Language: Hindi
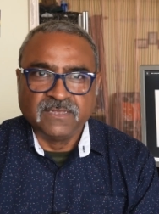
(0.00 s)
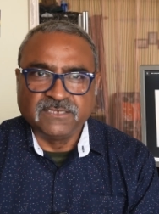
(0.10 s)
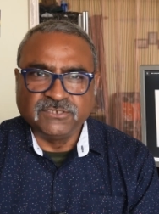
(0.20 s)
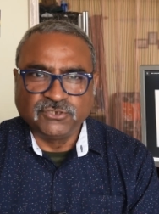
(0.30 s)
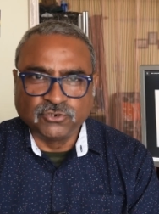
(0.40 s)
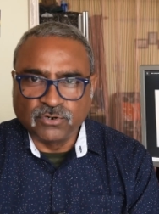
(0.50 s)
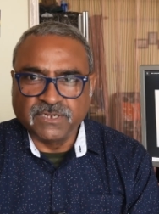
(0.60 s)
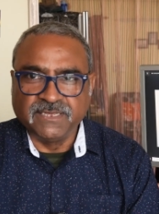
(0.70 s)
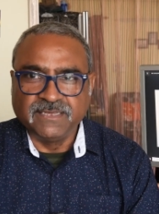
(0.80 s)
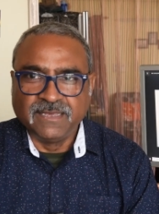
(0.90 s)
की
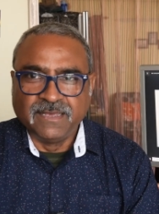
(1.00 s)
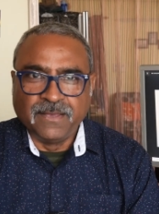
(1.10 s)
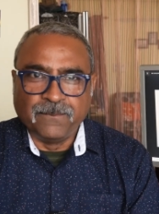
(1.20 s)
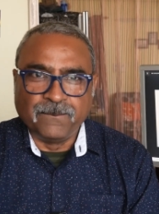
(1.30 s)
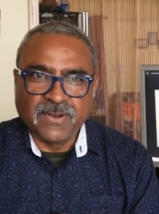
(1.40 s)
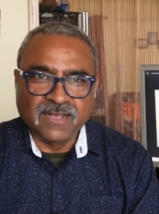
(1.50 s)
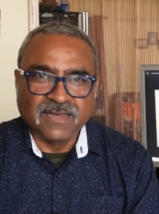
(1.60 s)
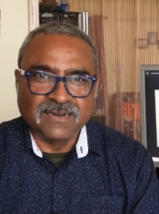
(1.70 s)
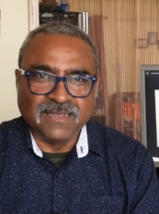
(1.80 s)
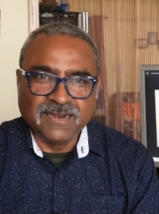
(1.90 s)
छोटी
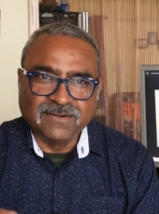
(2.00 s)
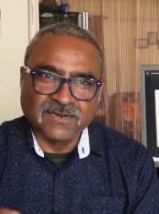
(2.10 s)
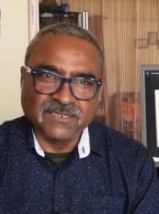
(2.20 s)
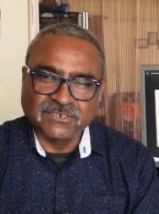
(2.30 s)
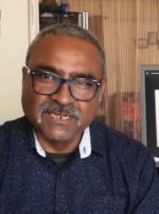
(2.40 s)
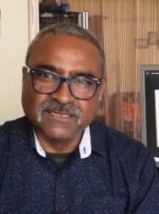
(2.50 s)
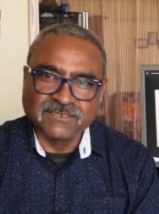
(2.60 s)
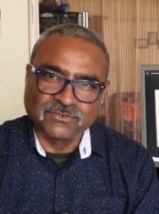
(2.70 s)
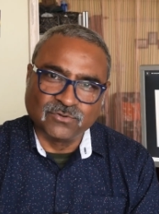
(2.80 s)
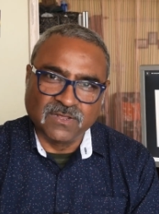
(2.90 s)
मगर इंटरेस्टिंग
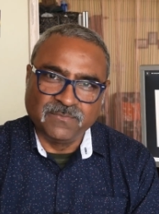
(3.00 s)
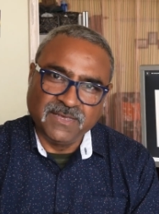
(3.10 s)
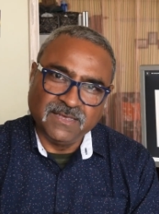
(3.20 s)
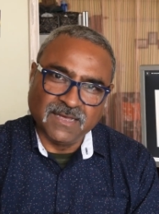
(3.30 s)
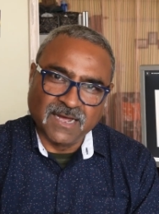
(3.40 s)
स्टोरी भी